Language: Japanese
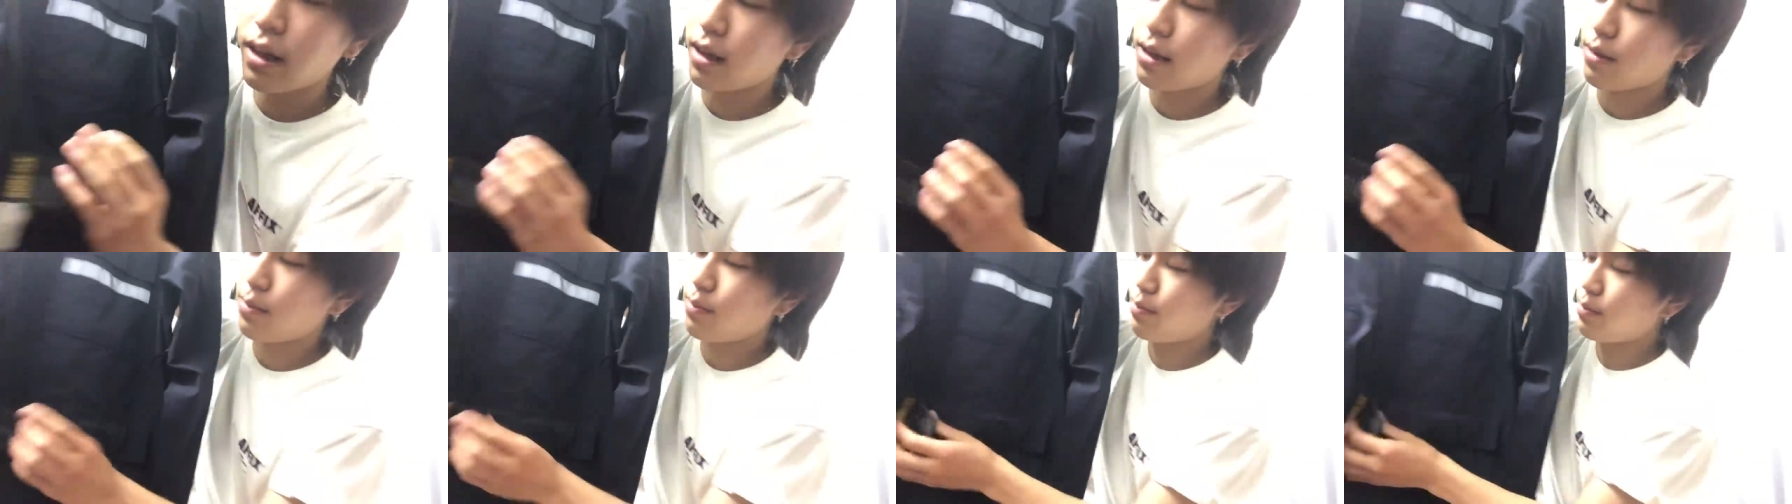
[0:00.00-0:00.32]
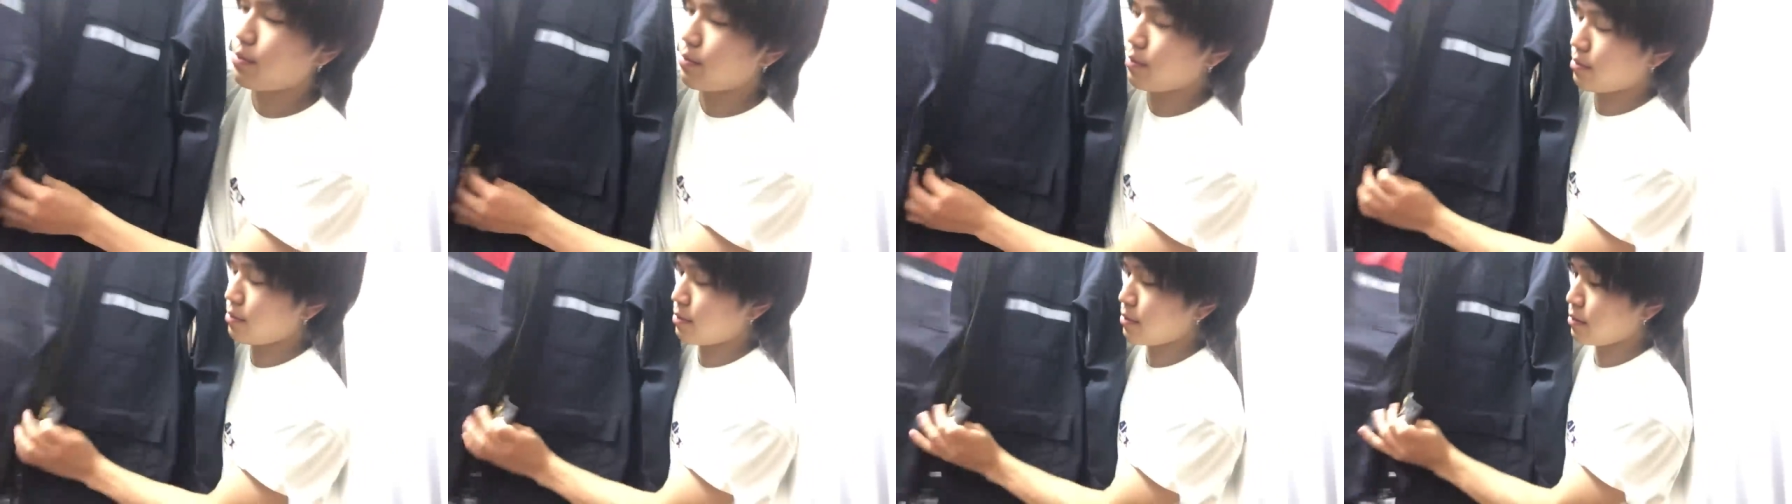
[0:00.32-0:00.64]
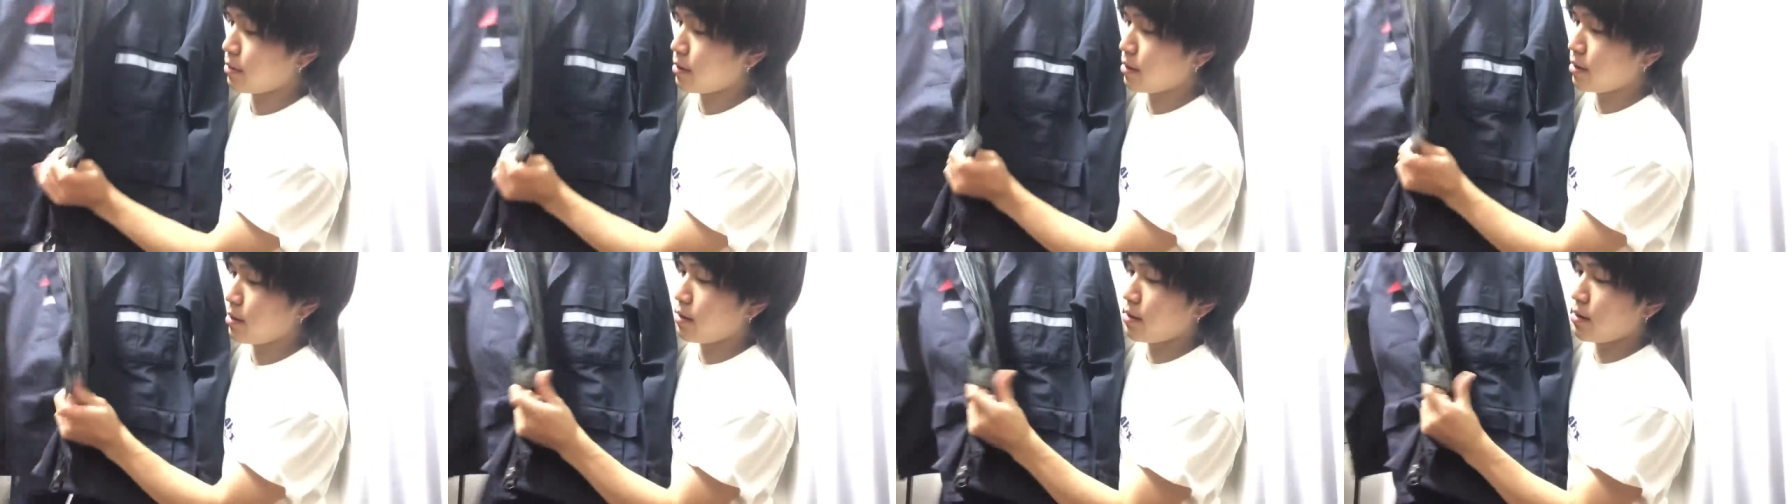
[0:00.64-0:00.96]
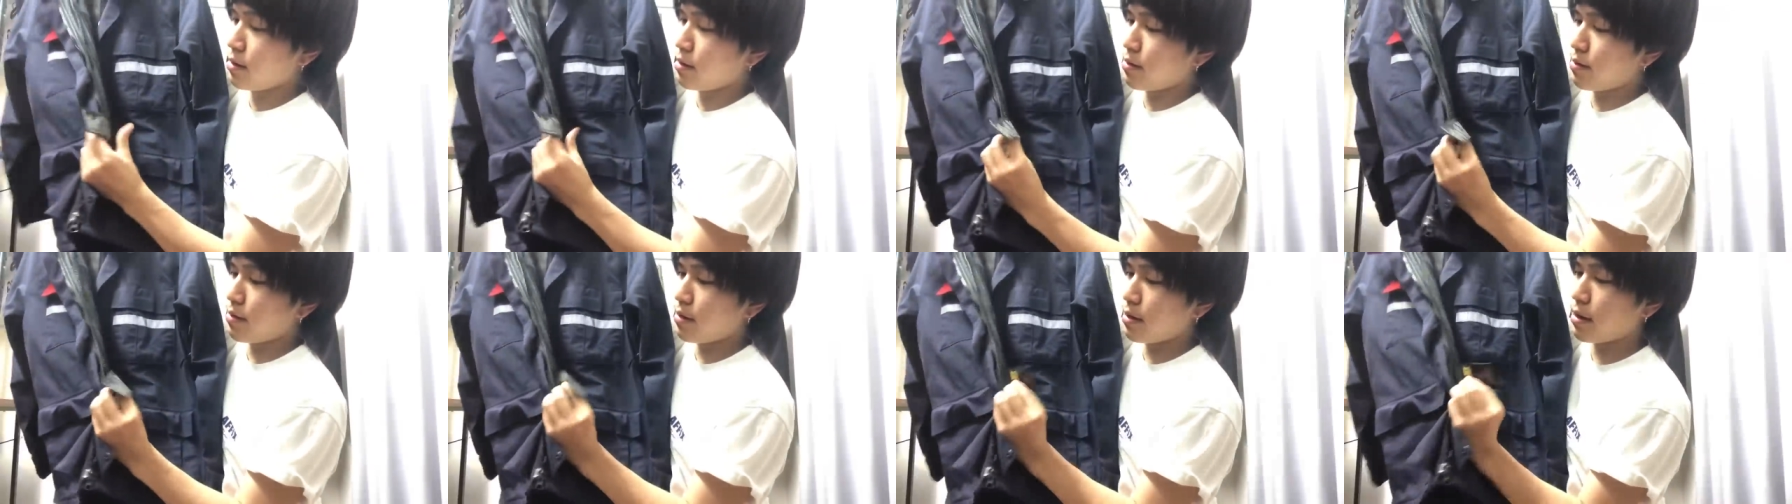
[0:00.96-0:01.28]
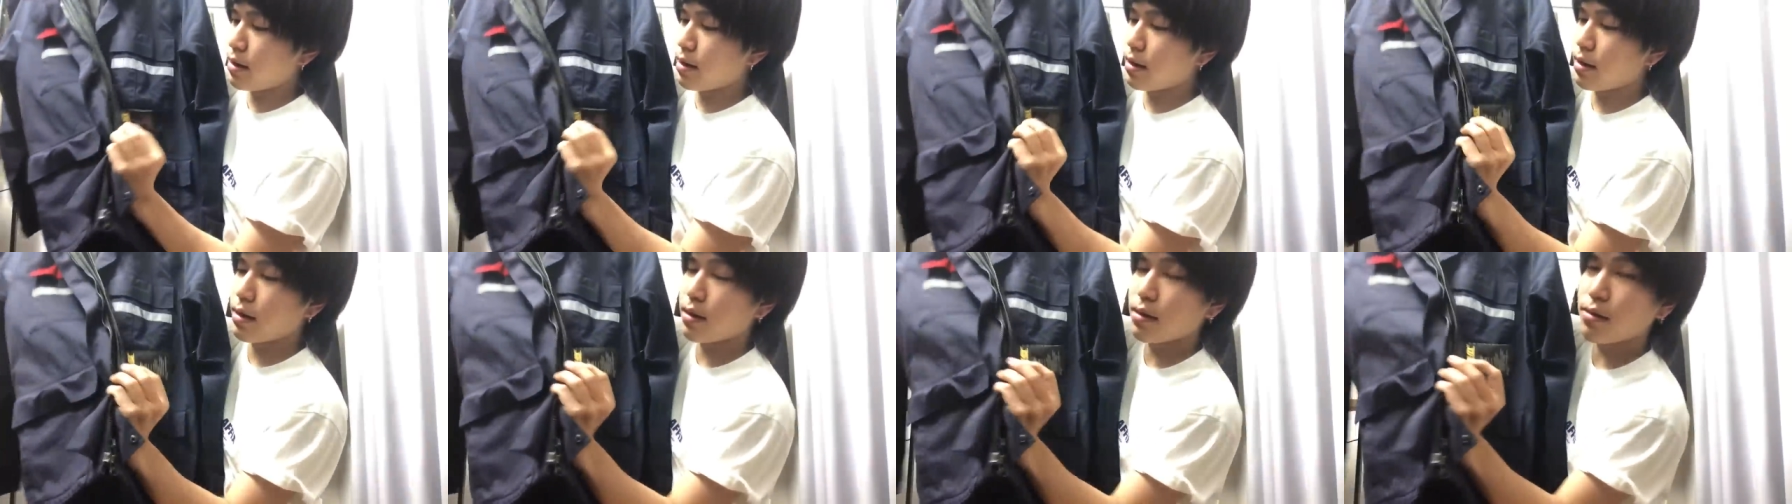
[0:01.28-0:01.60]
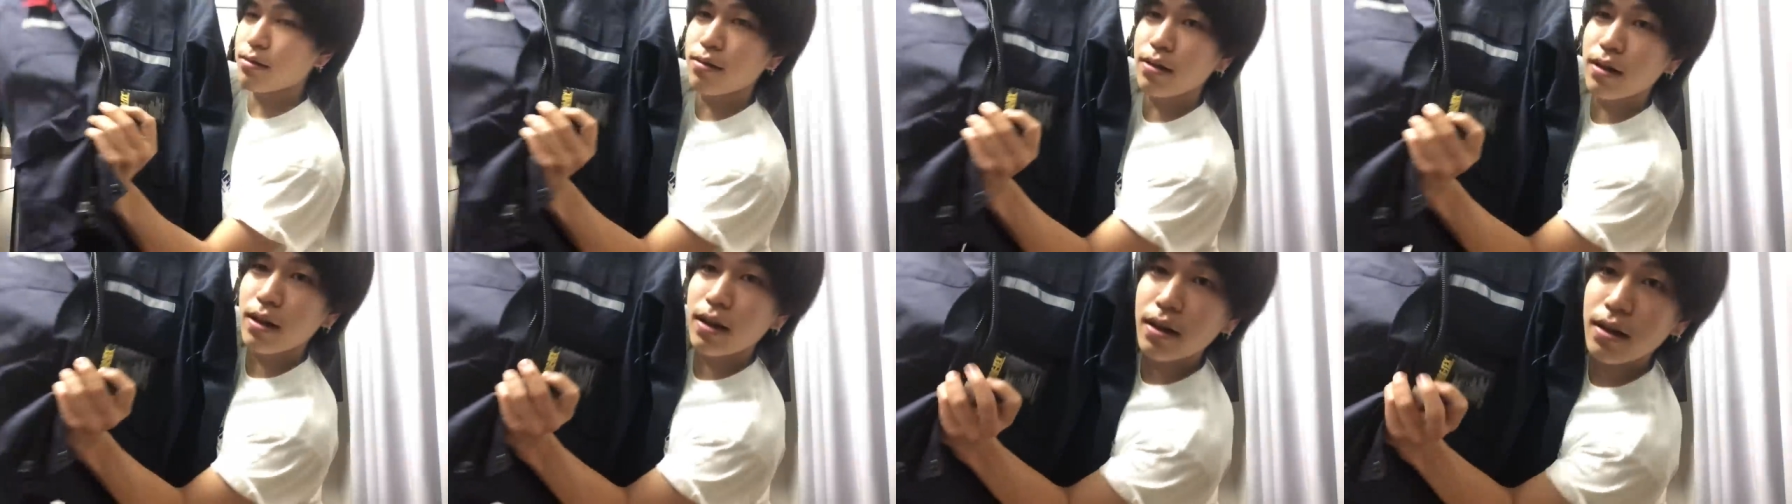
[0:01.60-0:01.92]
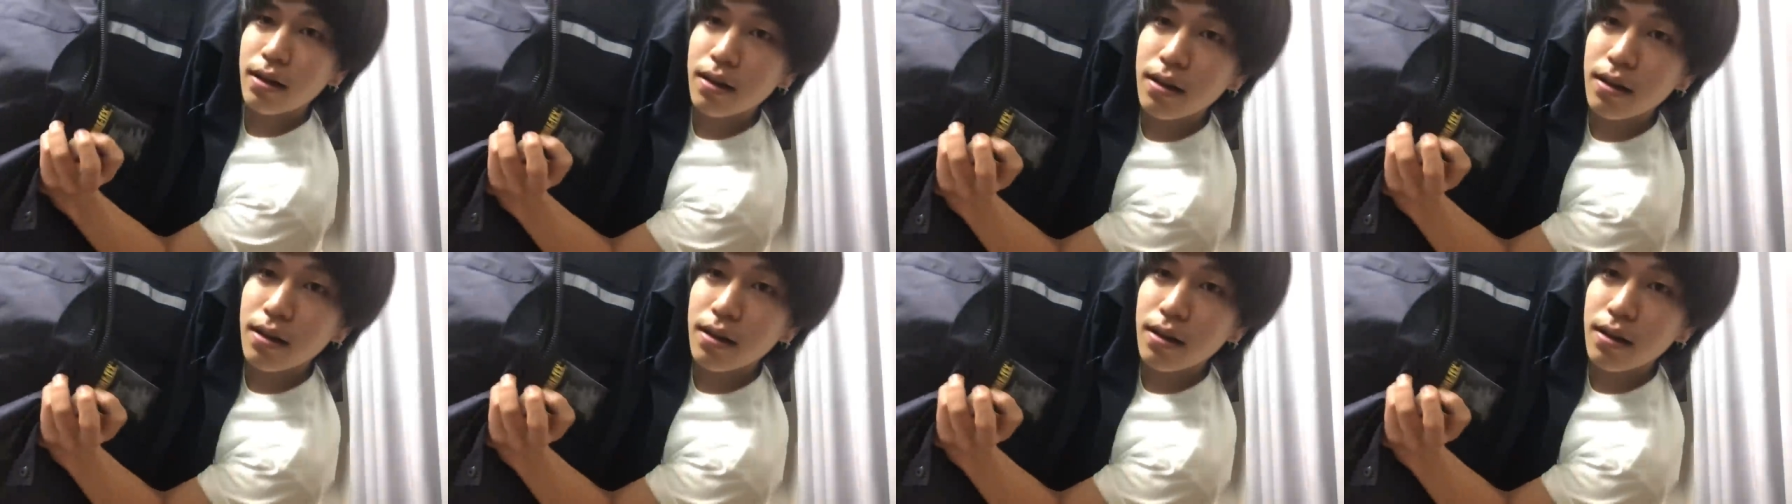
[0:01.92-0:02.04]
うんこれ